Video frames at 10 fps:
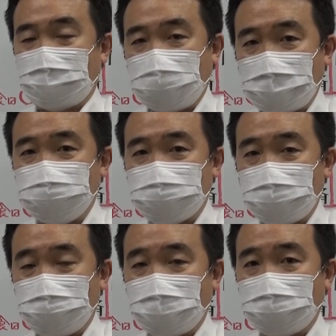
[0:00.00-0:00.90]
大歓
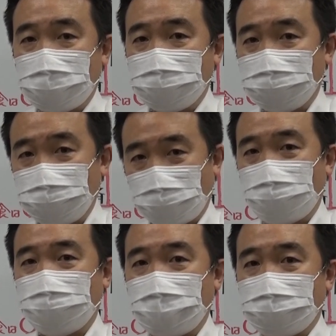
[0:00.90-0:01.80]
声を上げたり喜
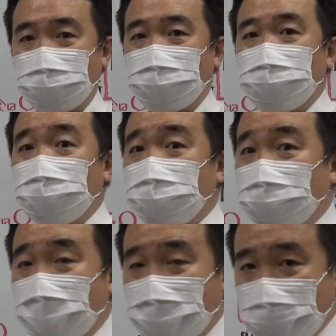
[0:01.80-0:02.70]
んだりという
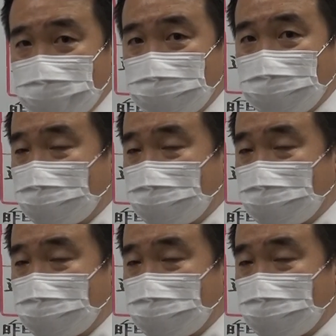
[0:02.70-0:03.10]
ようなケース